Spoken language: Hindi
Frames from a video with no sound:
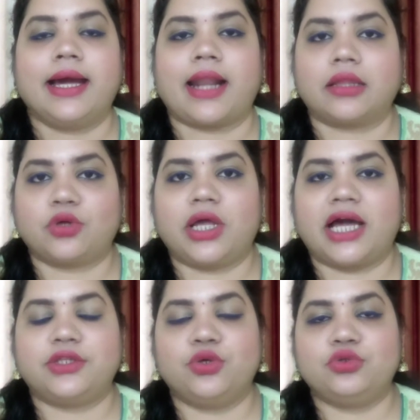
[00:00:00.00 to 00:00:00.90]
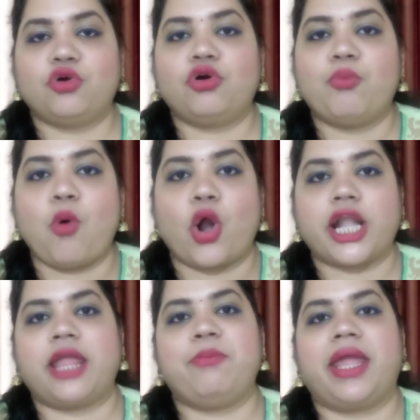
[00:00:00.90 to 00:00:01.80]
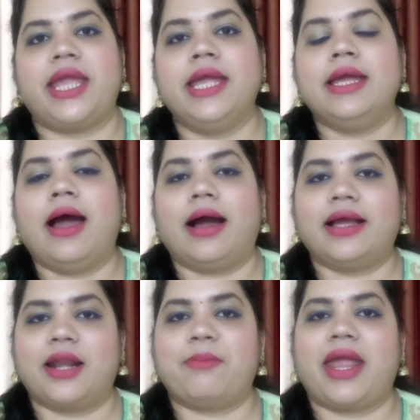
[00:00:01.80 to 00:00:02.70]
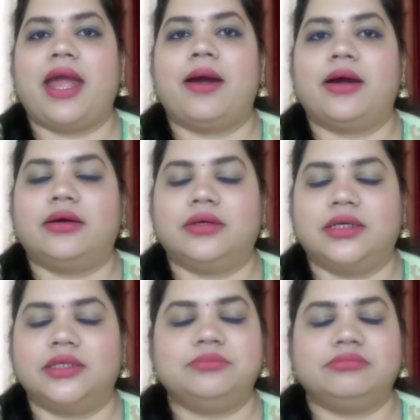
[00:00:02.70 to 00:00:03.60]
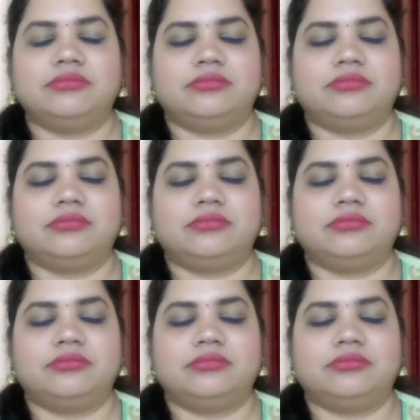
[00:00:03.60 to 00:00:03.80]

रात को लगाती हूँ तो मॉर्निंग में अगर मैं आ, आ,